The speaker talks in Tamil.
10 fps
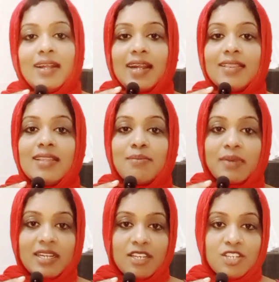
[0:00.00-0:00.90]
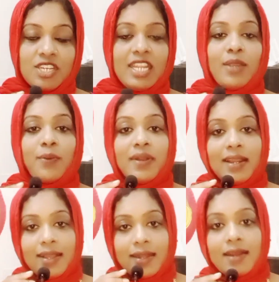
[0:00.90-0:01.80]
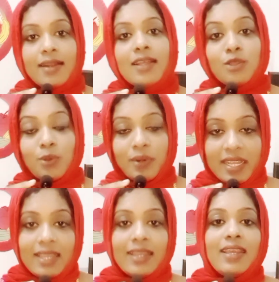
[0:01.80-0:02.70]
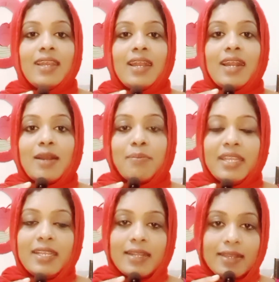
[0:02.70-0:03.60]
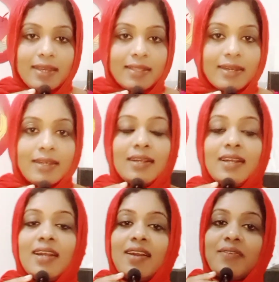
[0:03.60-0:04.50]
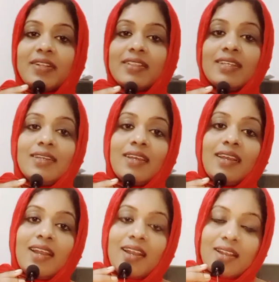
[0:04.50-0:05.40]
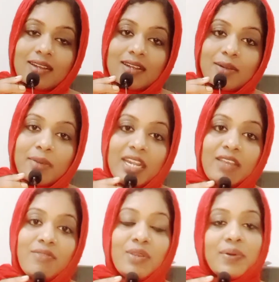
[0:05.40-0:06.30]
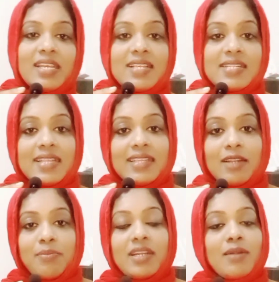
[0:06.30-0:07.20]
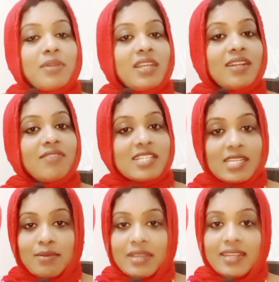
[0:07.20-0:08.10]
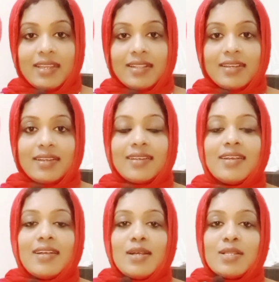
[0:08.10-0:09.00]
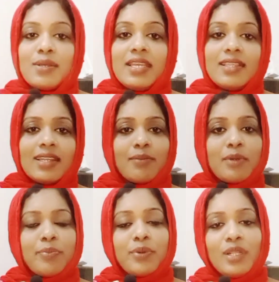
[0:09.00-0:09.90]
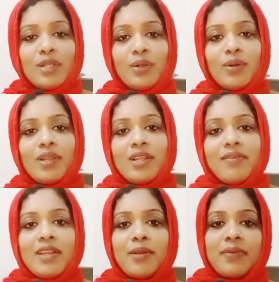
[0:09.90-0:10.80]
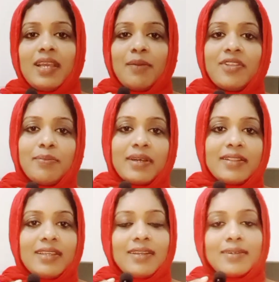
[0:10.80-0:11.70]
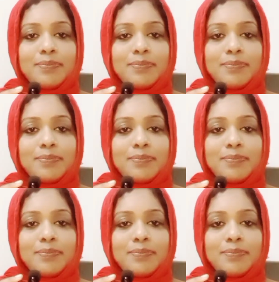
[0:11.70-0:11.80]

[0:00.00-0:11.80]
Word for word: அந்த மனுஷி உங்களுக்கான துணை அப்படிங்கிறதுனால தான் வந்து மனைவியோடு இசைந்து இருப்பான் அப்படின்ற வசனம் இருக்கிறதுங்க ஸோ இது நம்ம புரிந்து கொள்ள வேண்டும் இப்போ வந்து பார்த்திங்கன்னா